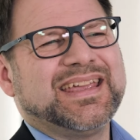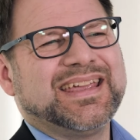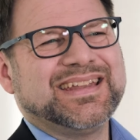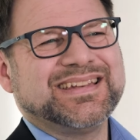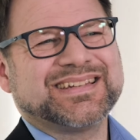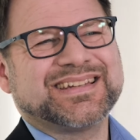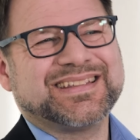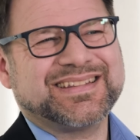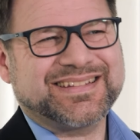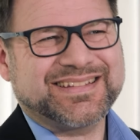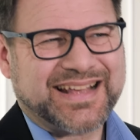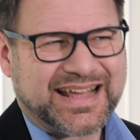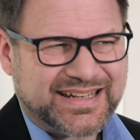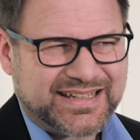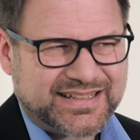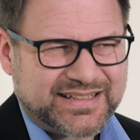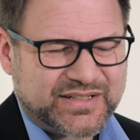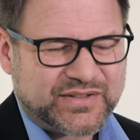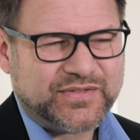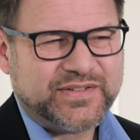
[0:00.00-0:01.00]

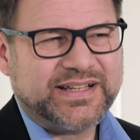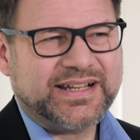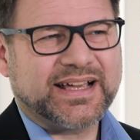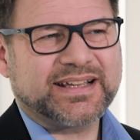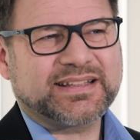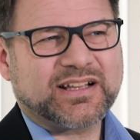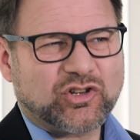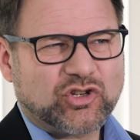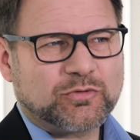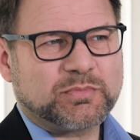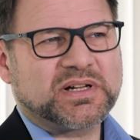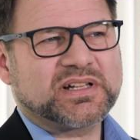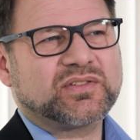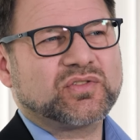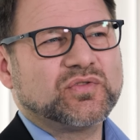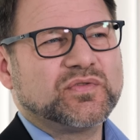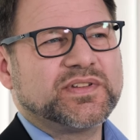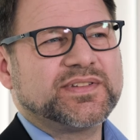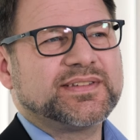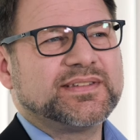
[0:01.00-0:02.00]
Interessant ist vielleicht auch nochmal
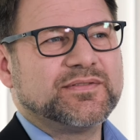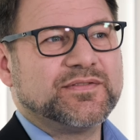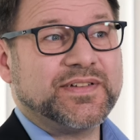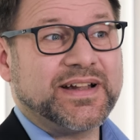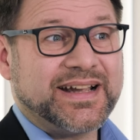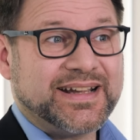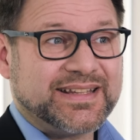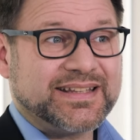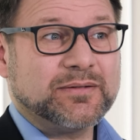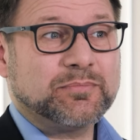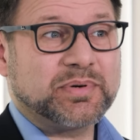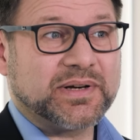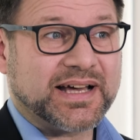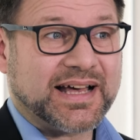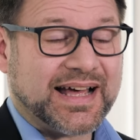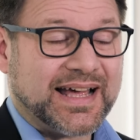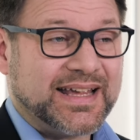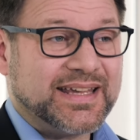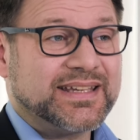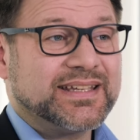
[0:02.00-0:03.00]
zu wissen, welche
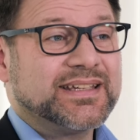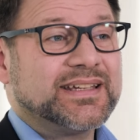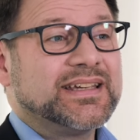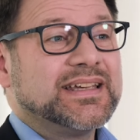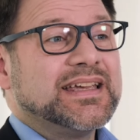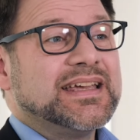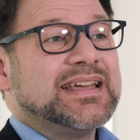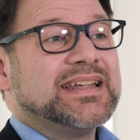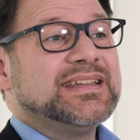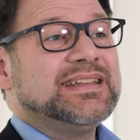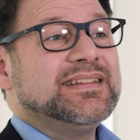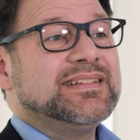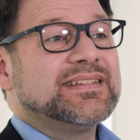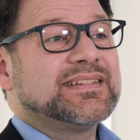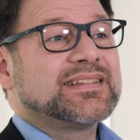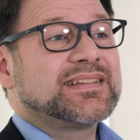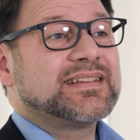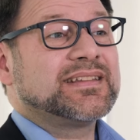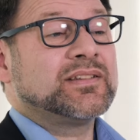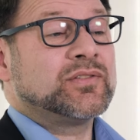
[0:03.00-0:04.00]
Bereiche
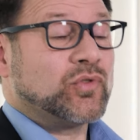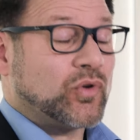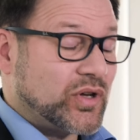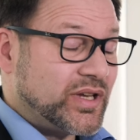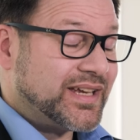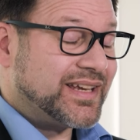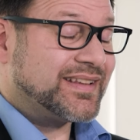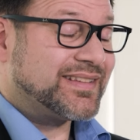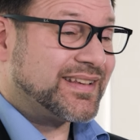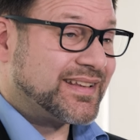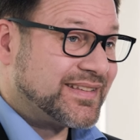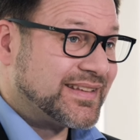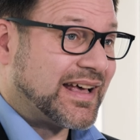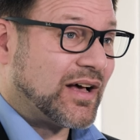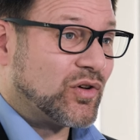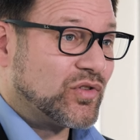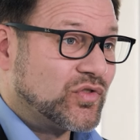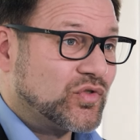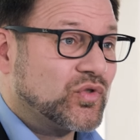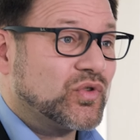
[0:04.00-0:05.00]
dieses neue Gesetz
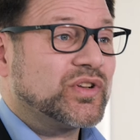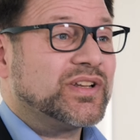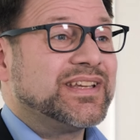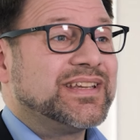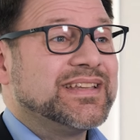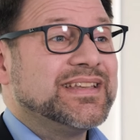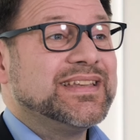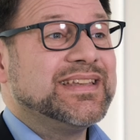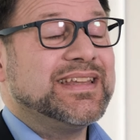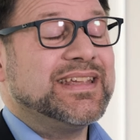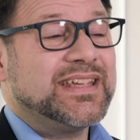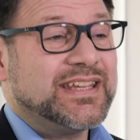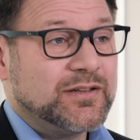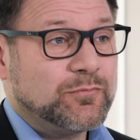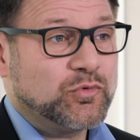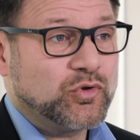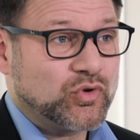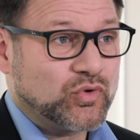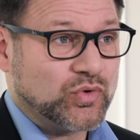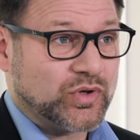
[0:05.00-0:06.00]
ausdrücklich
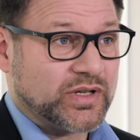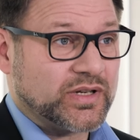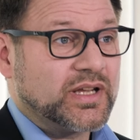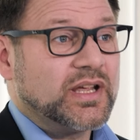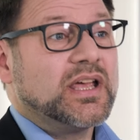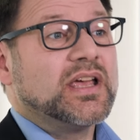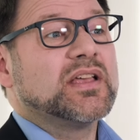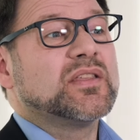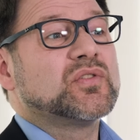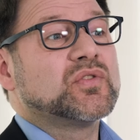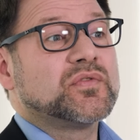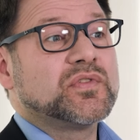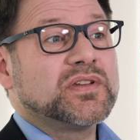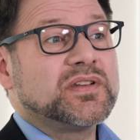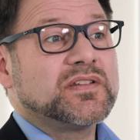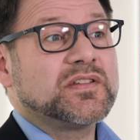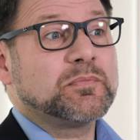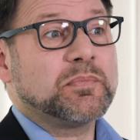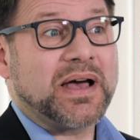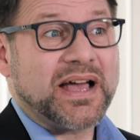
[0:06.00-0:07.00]
nicht berührt. So
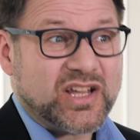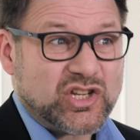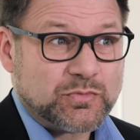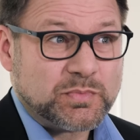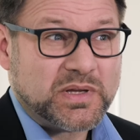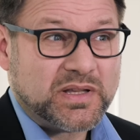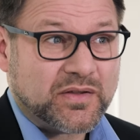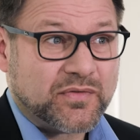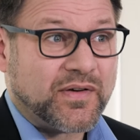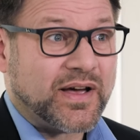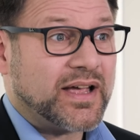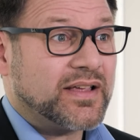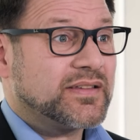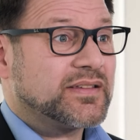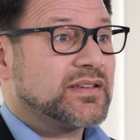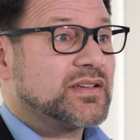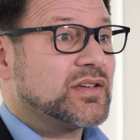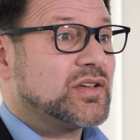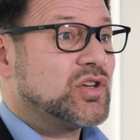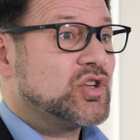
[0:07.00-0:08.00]
wird es
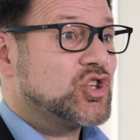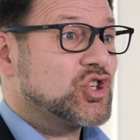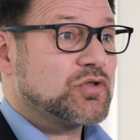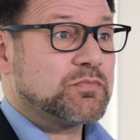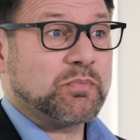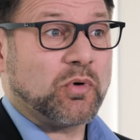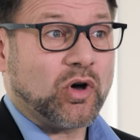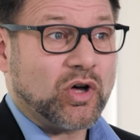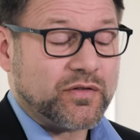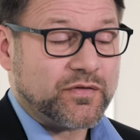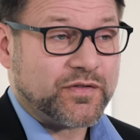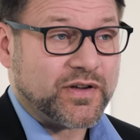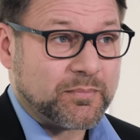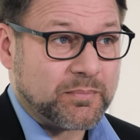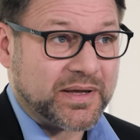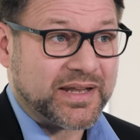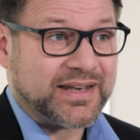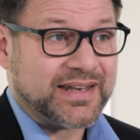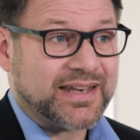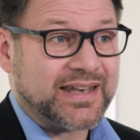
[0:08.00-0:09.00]
beispielsweise
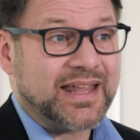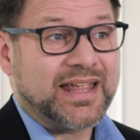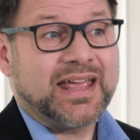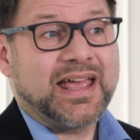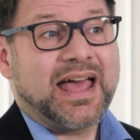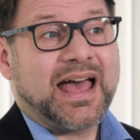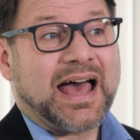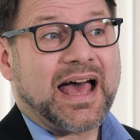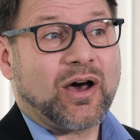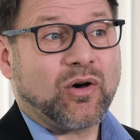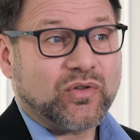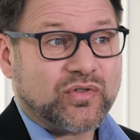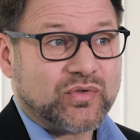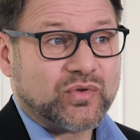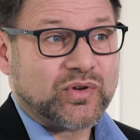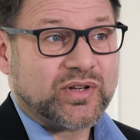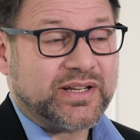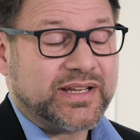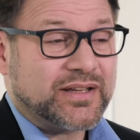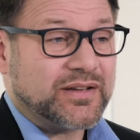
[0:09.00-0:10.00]
Sportverbänden
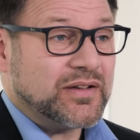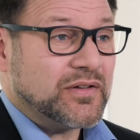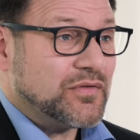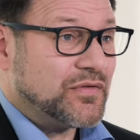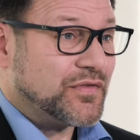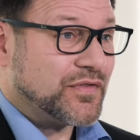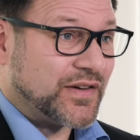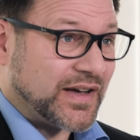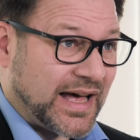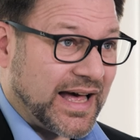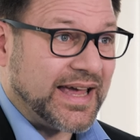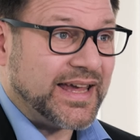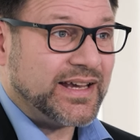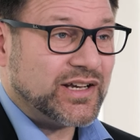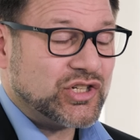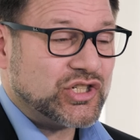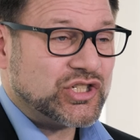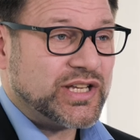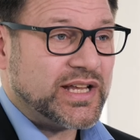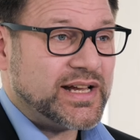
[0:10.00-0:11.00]
ausdrücklich
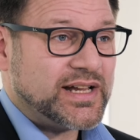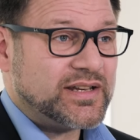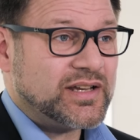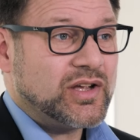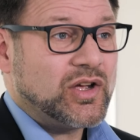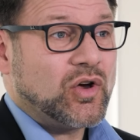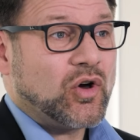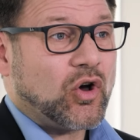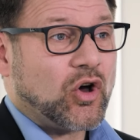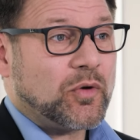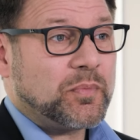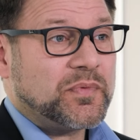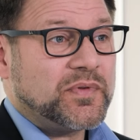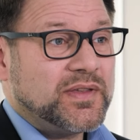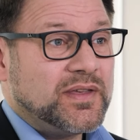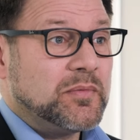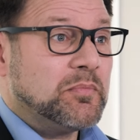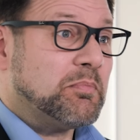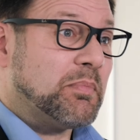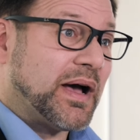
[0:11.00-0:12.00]
freigestellt, ob
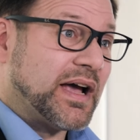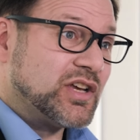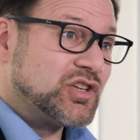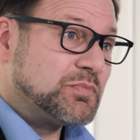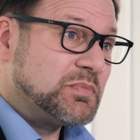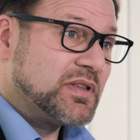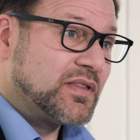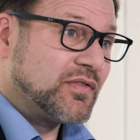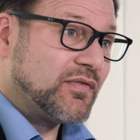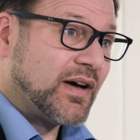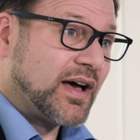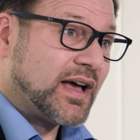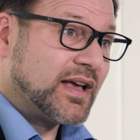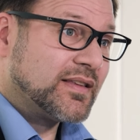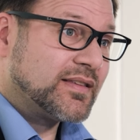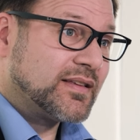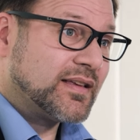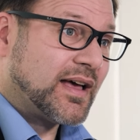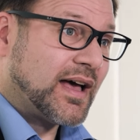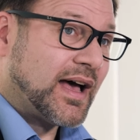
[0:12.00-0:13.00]
sie
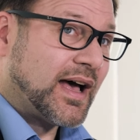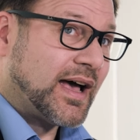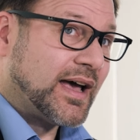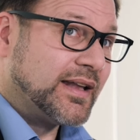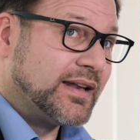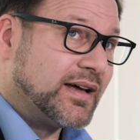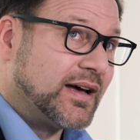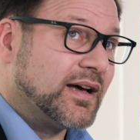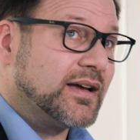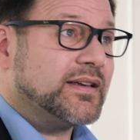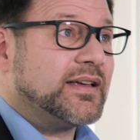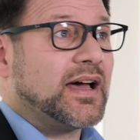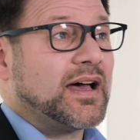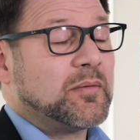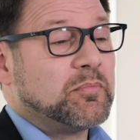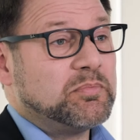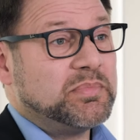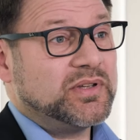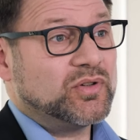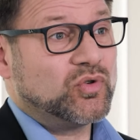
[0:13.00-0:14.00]
beispielsweise einer
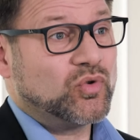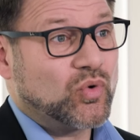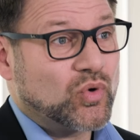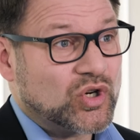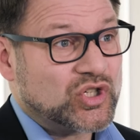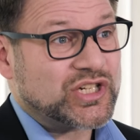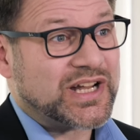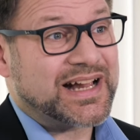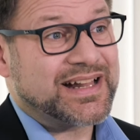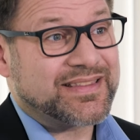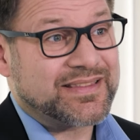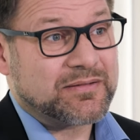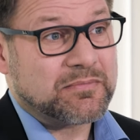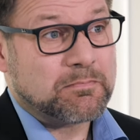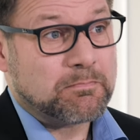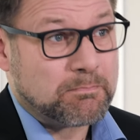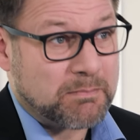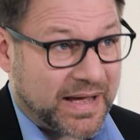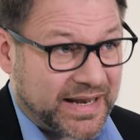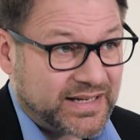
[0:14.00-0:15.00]
ja, biologisch als
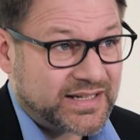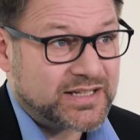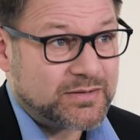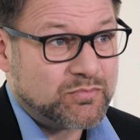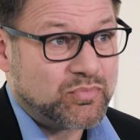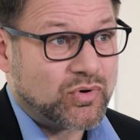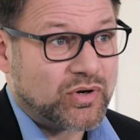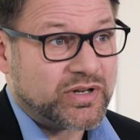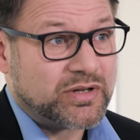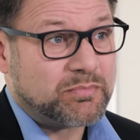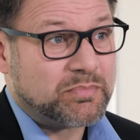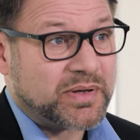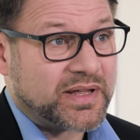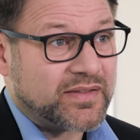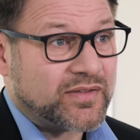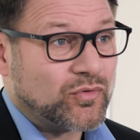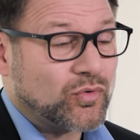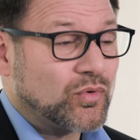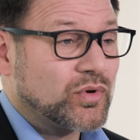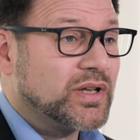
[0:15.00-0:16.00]
Mann geborenen
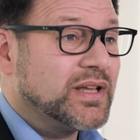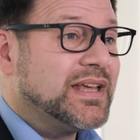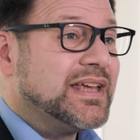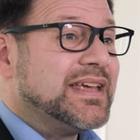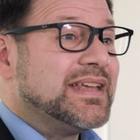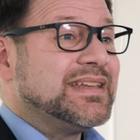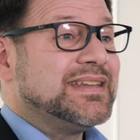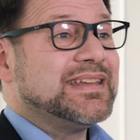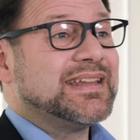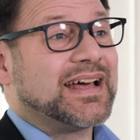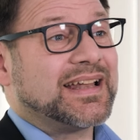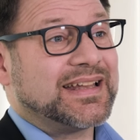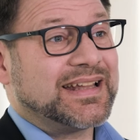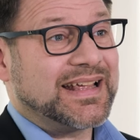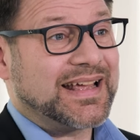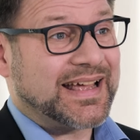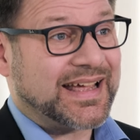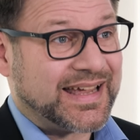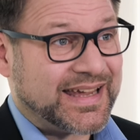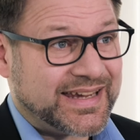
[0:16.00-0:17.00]
Person, die
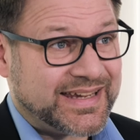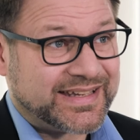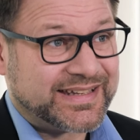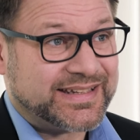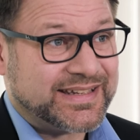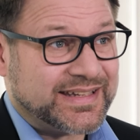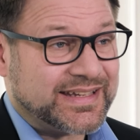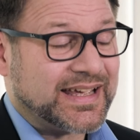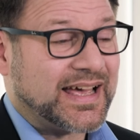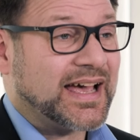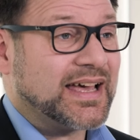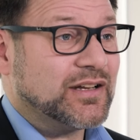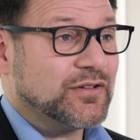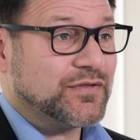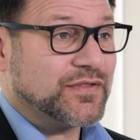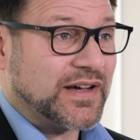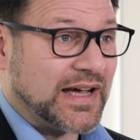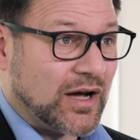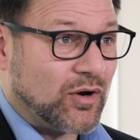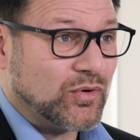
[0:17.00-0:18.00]
dann rechtlich eine
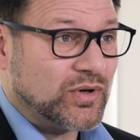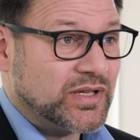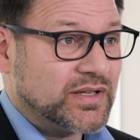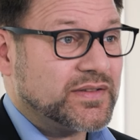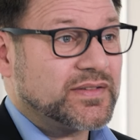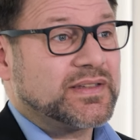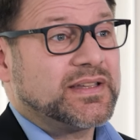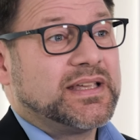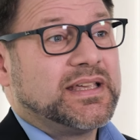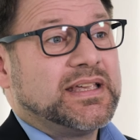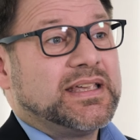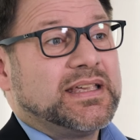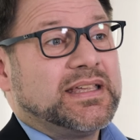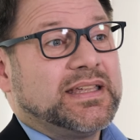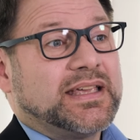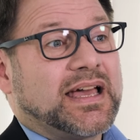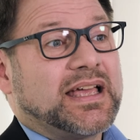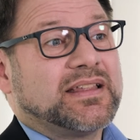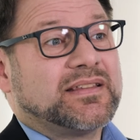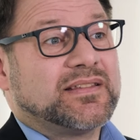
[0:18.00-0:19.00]
Frau ist,
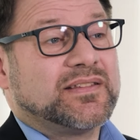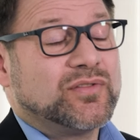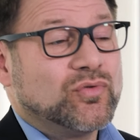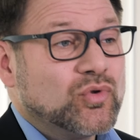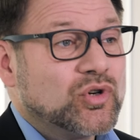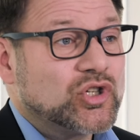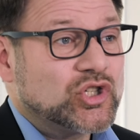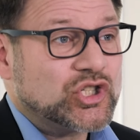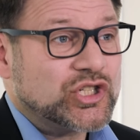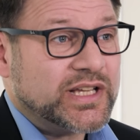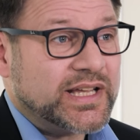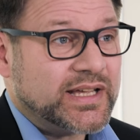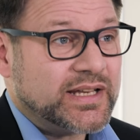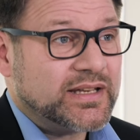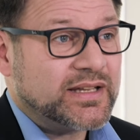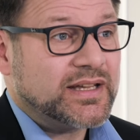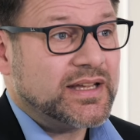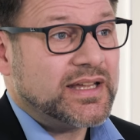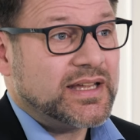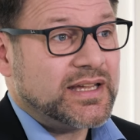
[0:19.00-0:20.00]
ja, es
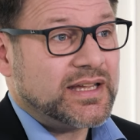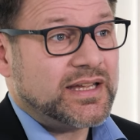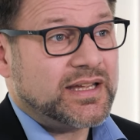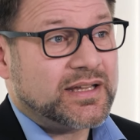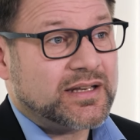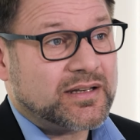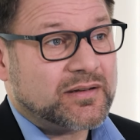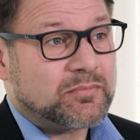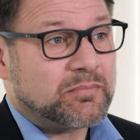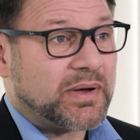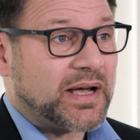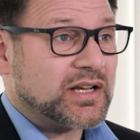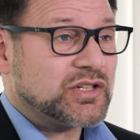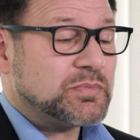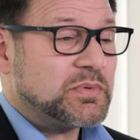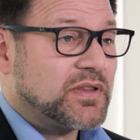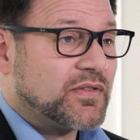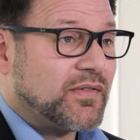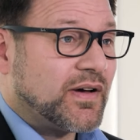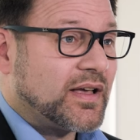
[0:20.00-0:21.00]
zugestehen, in
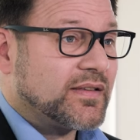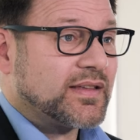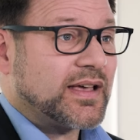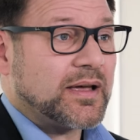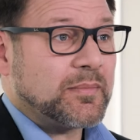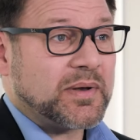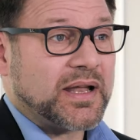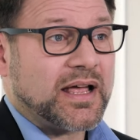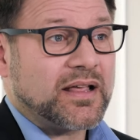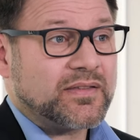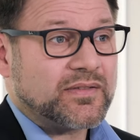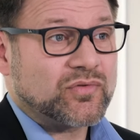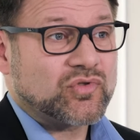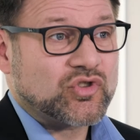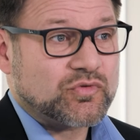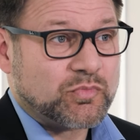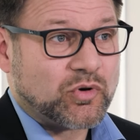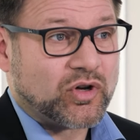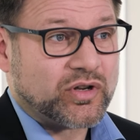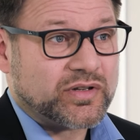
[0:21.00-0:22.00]
beispielsweise einem
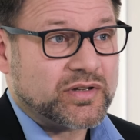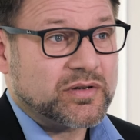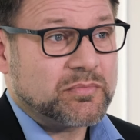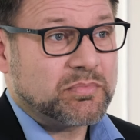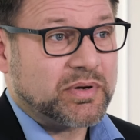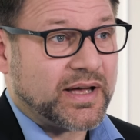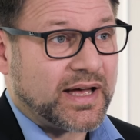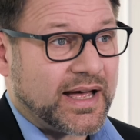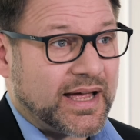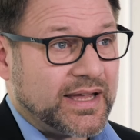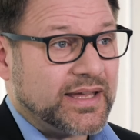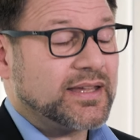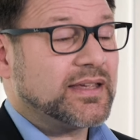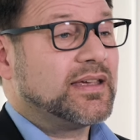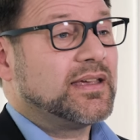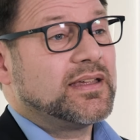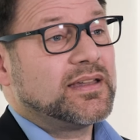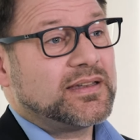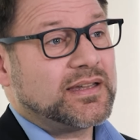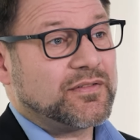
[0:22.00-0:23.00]
Leistungssportbereich
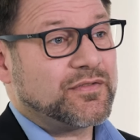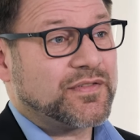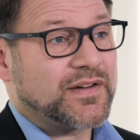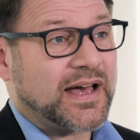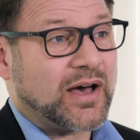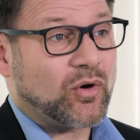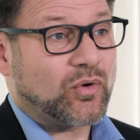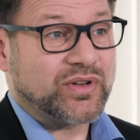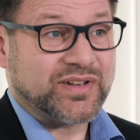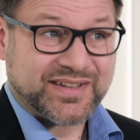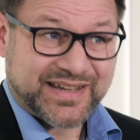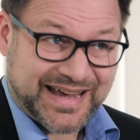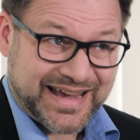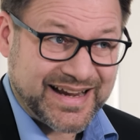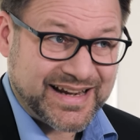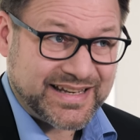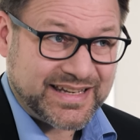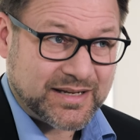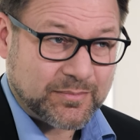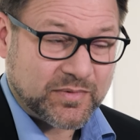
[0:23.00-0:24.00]
der Frauen
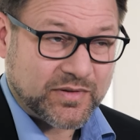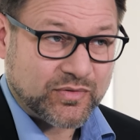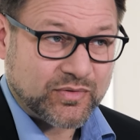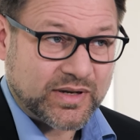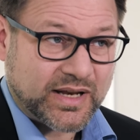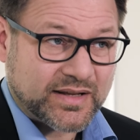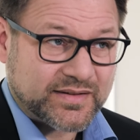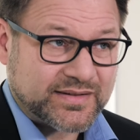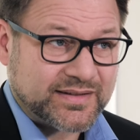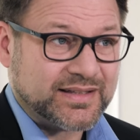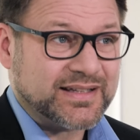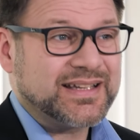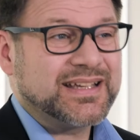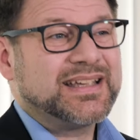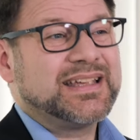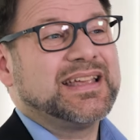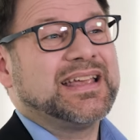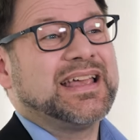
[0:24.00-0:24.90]
teilnehmen zu lassen.